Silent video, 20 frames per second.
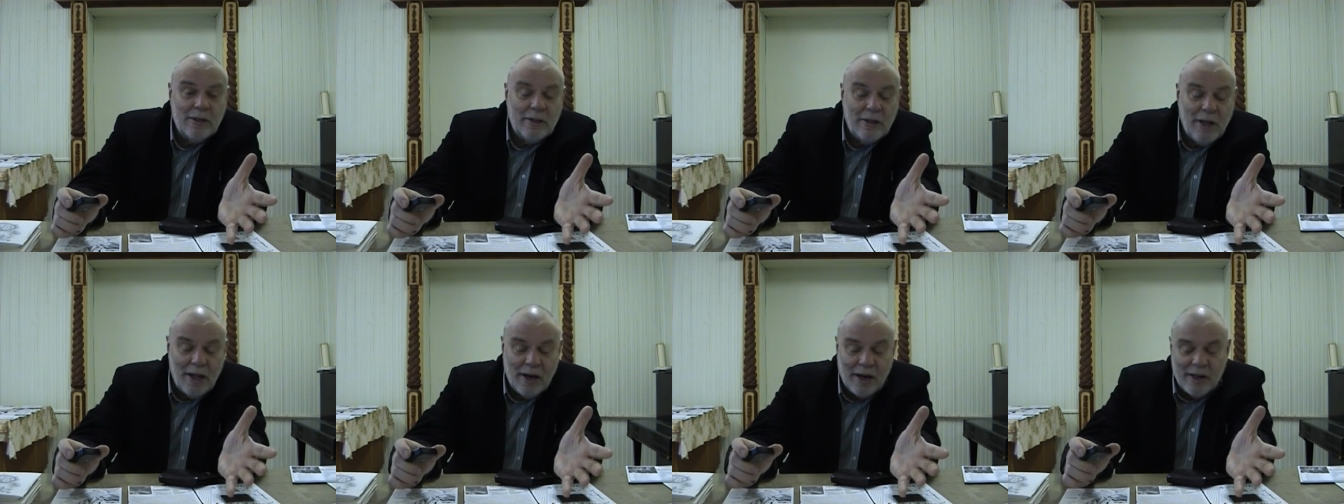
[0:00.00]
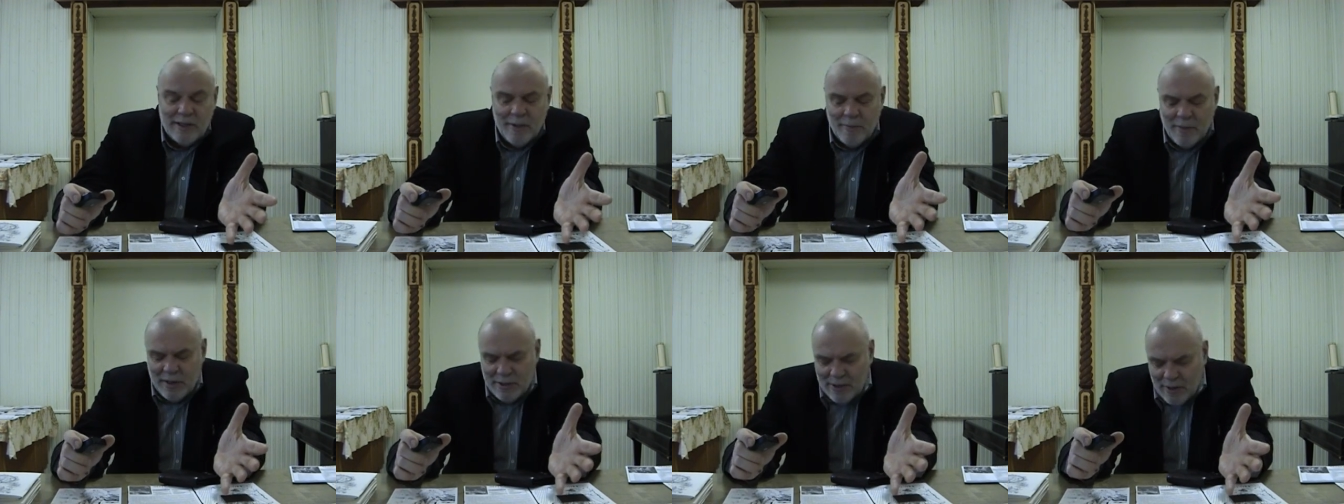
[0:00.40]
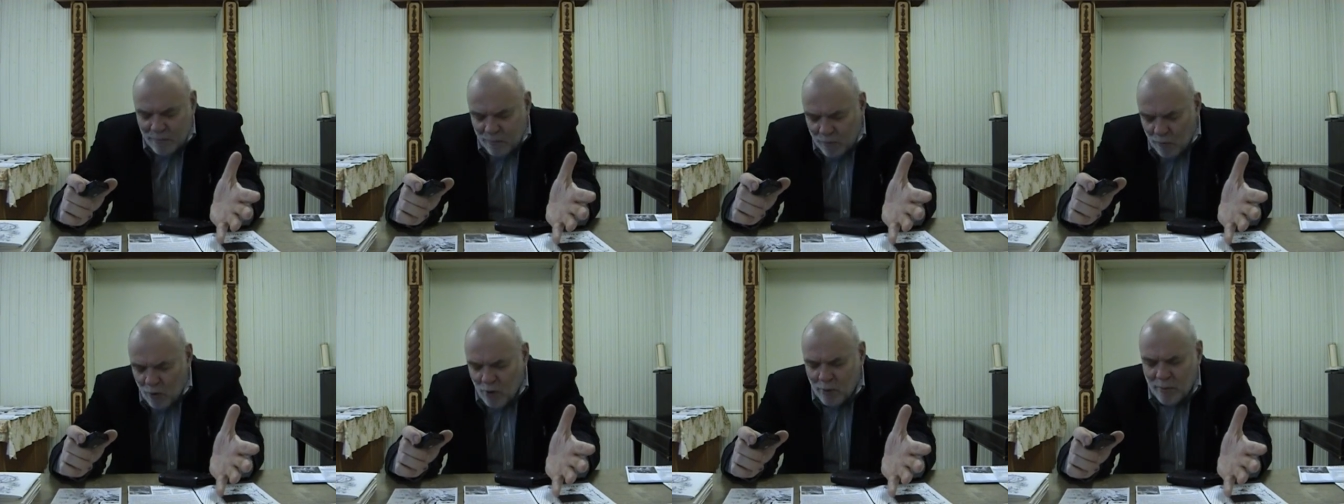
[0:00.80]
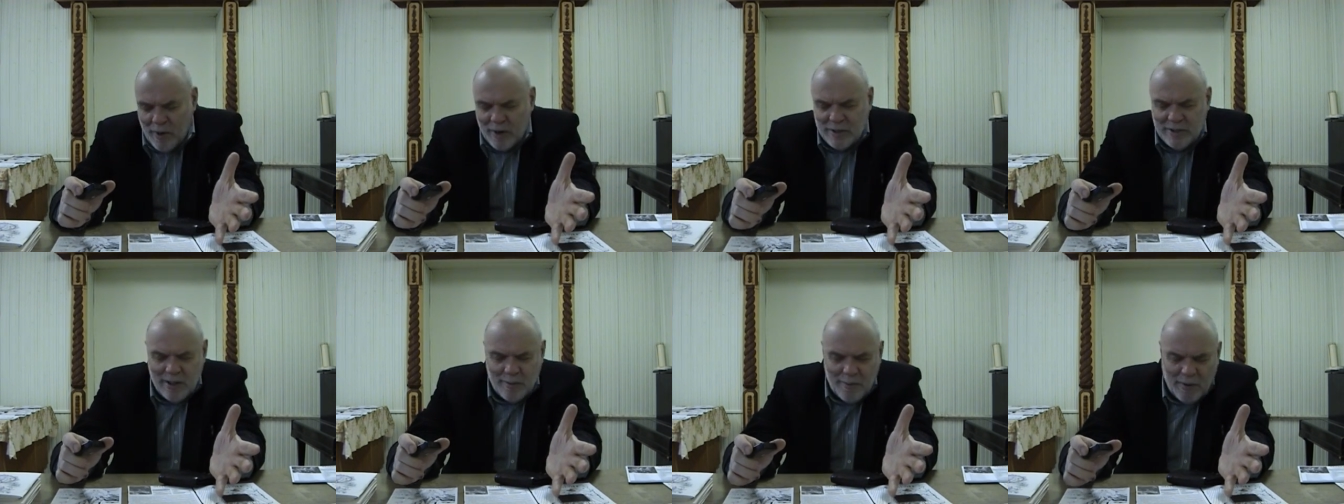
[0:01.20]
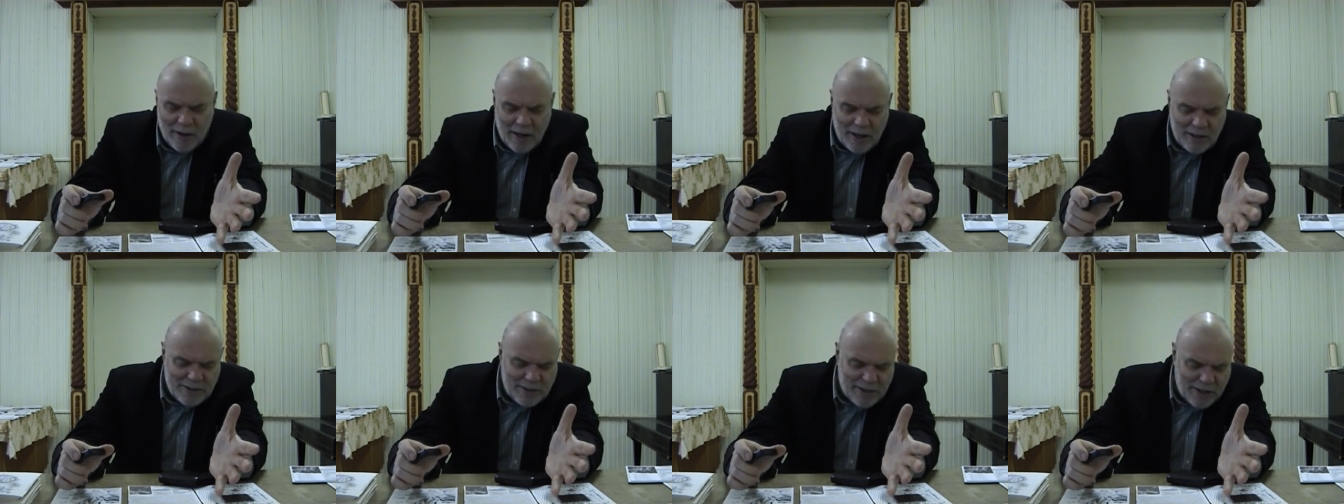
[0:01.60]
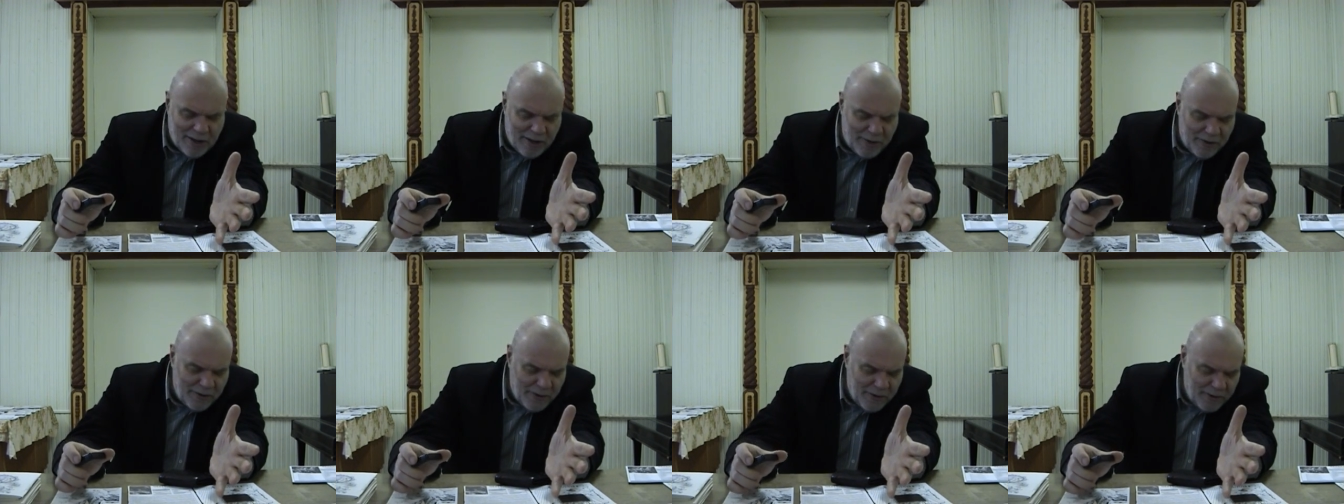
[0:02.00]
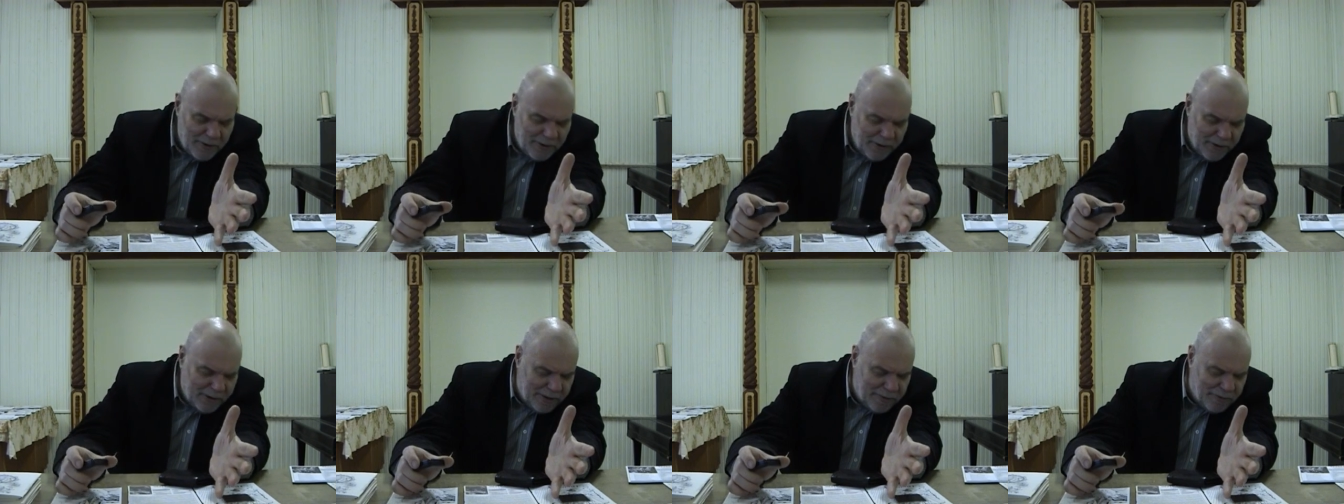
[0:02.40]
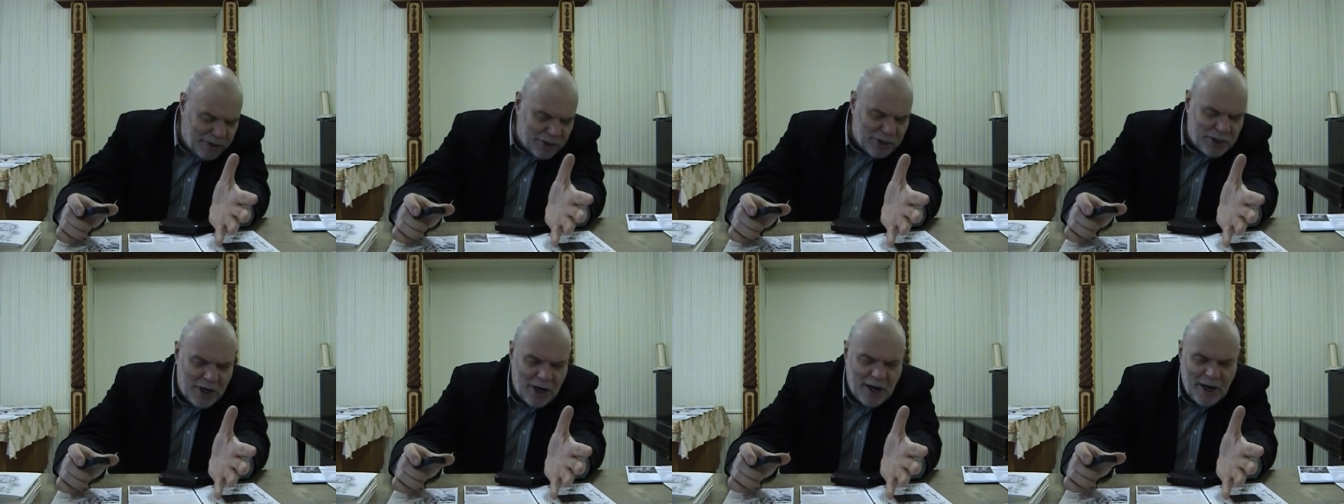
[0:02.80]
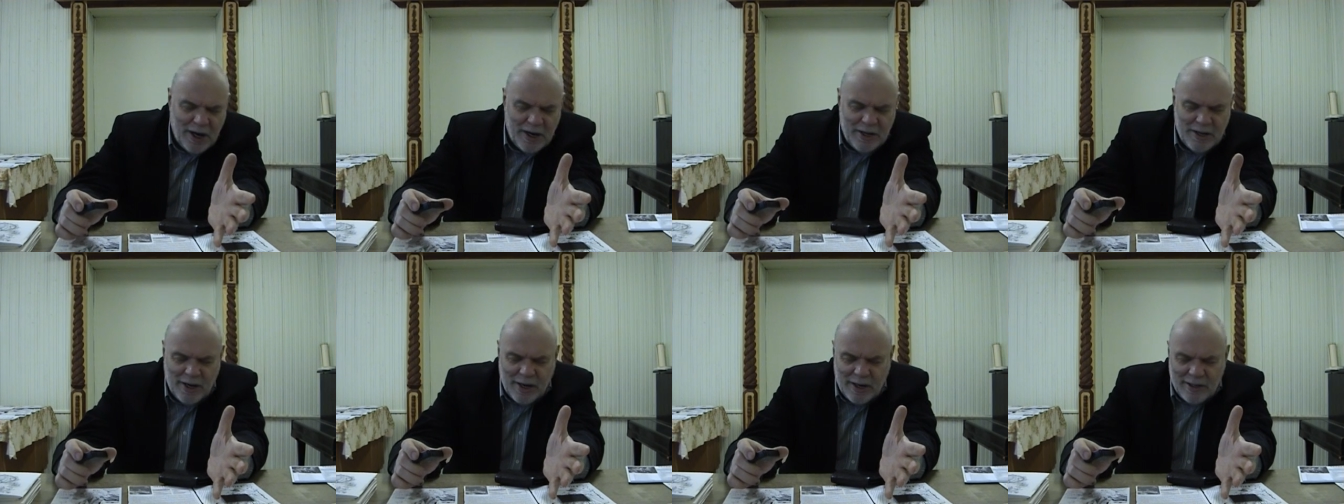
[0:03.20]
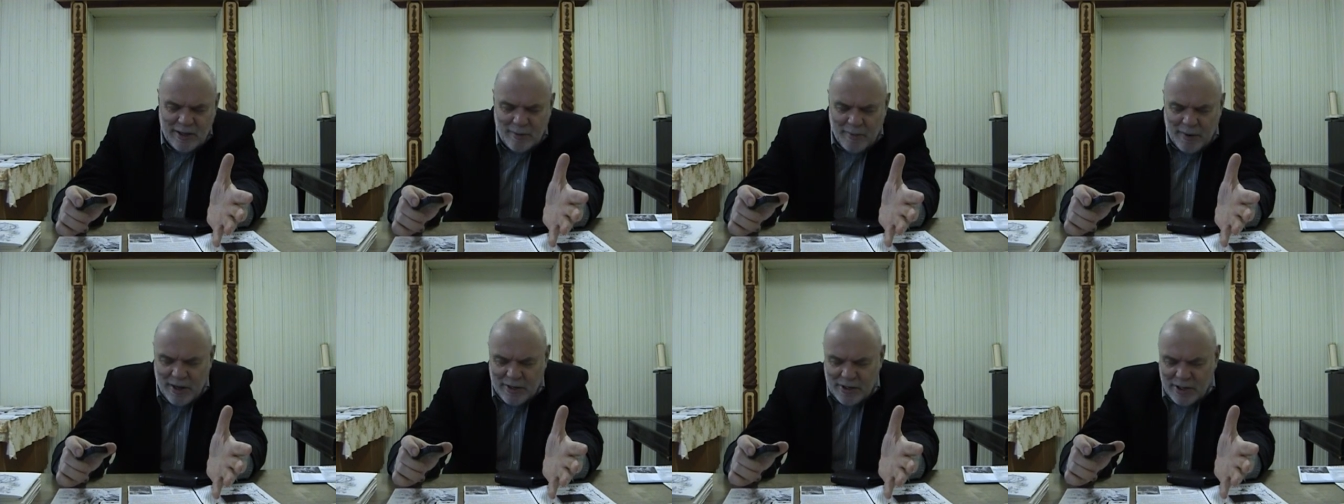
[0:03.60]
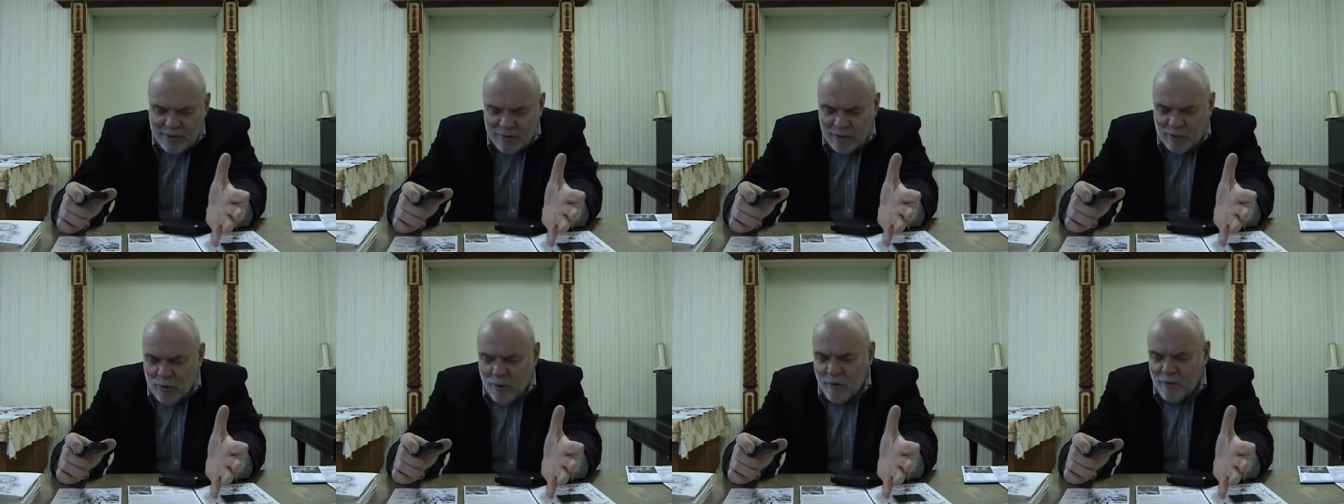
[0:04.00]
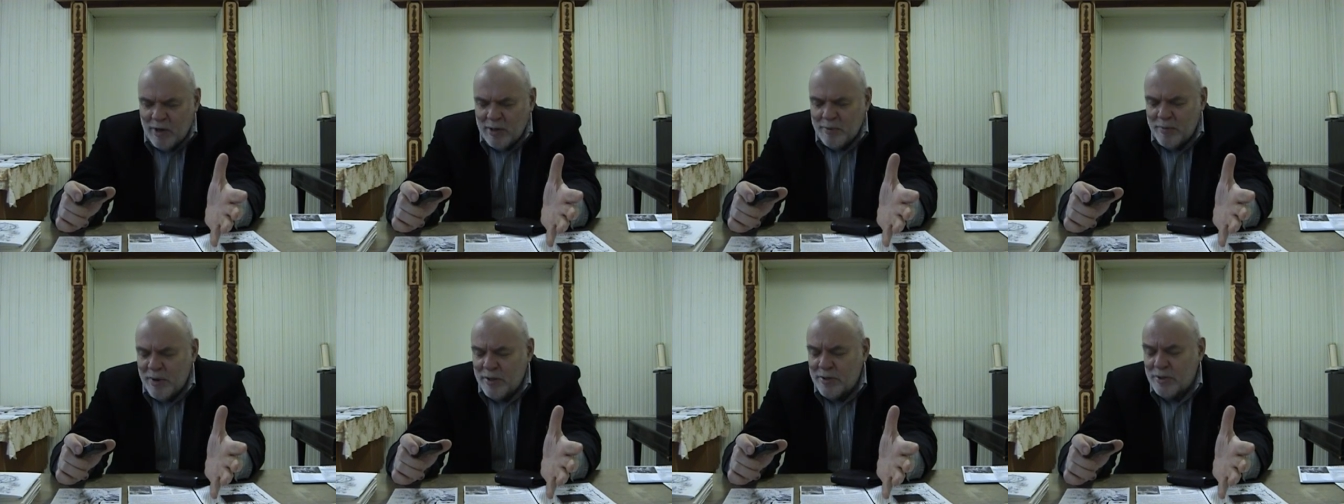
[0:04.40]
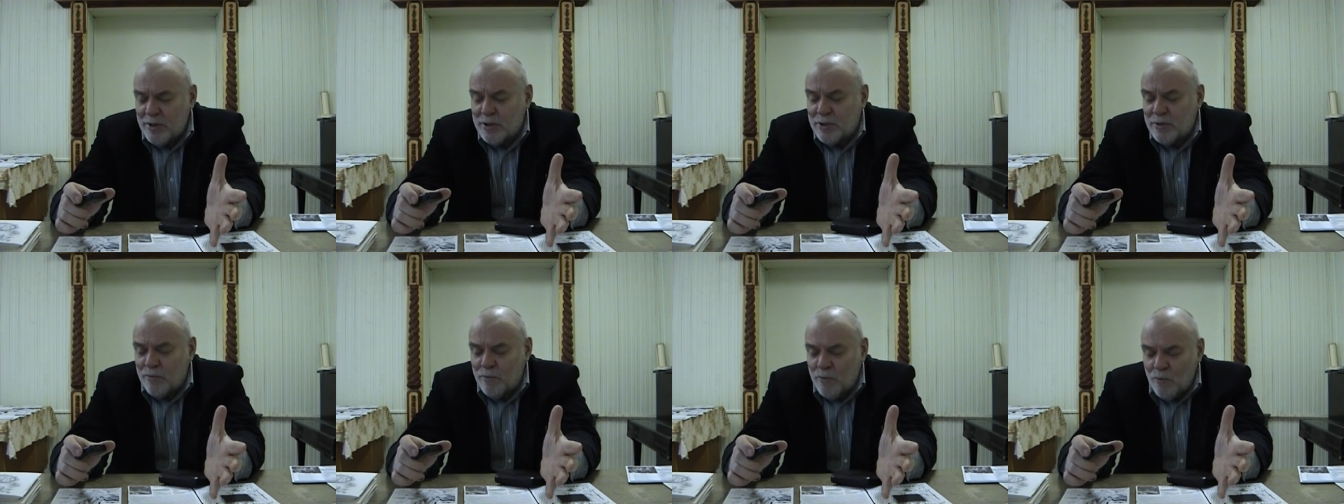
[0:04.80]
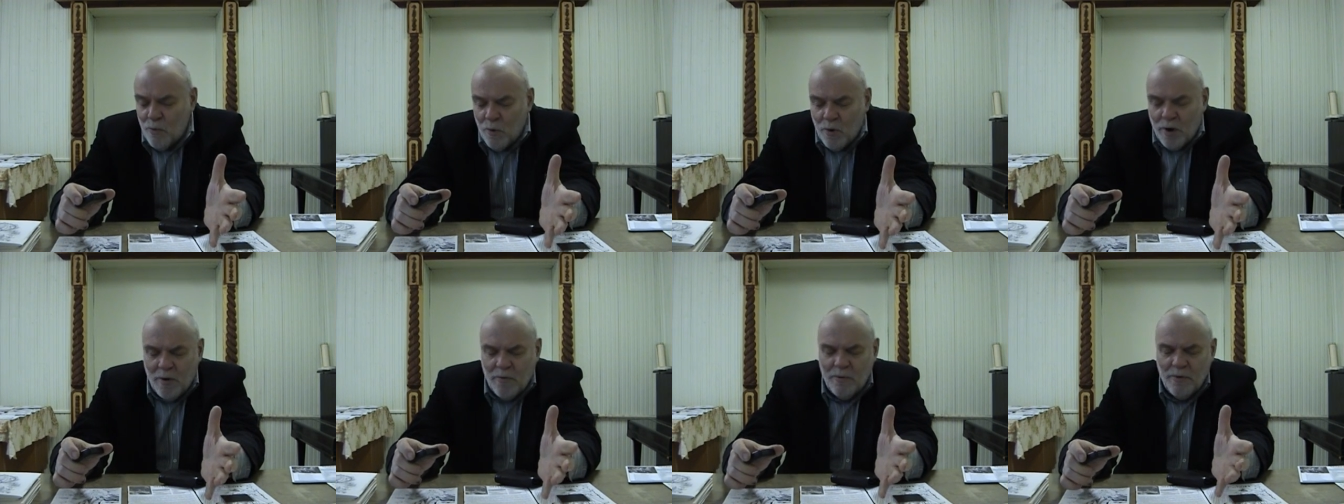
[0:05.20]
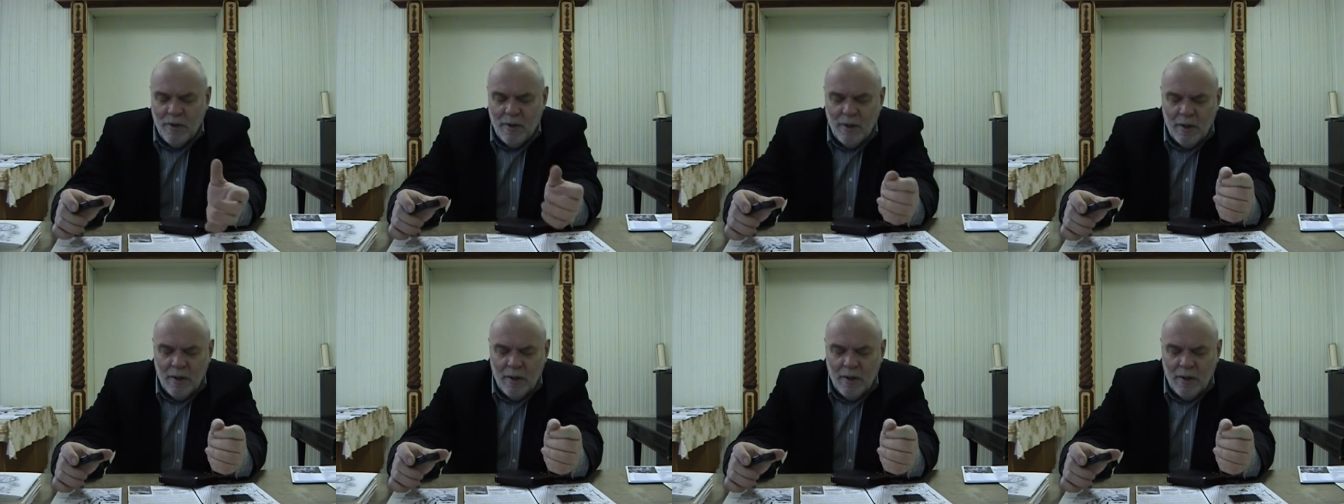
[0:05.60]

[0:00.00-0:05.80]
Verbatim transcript: да, разнообразие форм, разнообразие движений, разнообразие цветов, разнообразие звуков.